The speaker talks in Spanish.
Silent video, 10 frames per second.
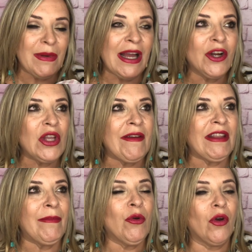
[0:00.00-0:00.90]
y blanco y había
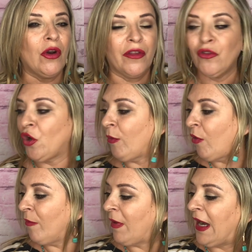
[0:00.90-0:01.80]
también un colorcito
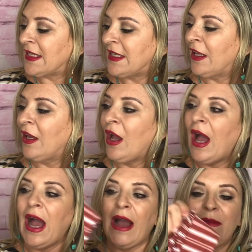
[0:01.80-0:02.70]
como así.
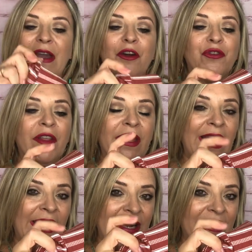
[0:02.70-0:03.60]
Había otro que tenía
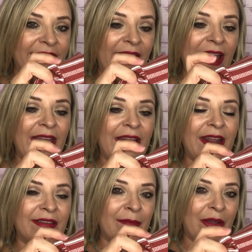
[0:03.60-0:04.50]
la rayita en
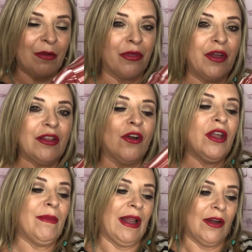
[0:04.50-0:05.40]
este marroncito
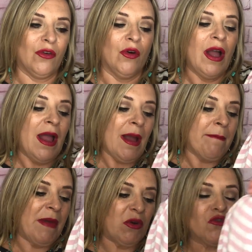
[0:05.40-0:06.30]
y blanco.
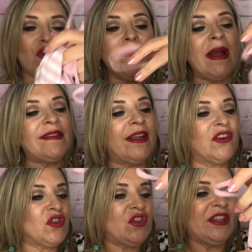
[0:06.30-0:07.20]
Me gustó más este
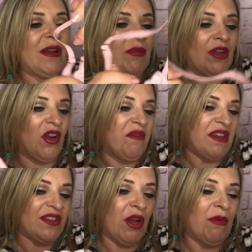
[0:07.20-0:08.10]
rosita porque lo vi
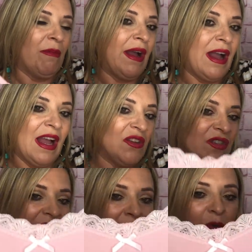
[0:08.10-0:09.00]
así como más, no
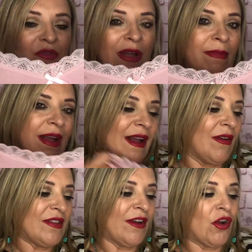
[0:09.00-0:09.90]
sé, que me gusta
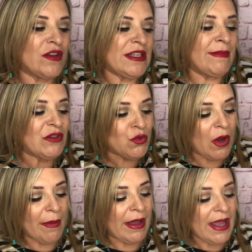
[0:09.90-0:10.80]
más este colorcito más
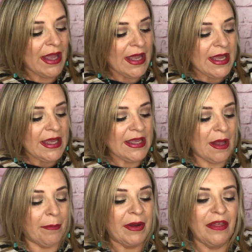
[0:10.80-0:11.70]
suave. Y
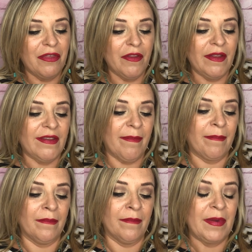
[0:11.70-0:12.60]
el precio de este
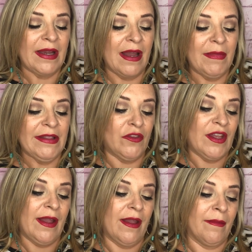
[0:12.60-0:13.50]
mm, pijamito
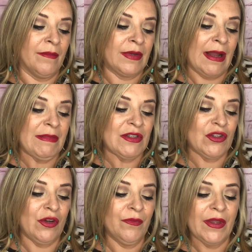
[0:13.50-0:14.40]
este mm,
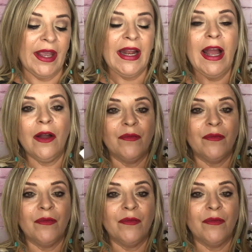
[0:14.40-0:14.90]
camisón, era,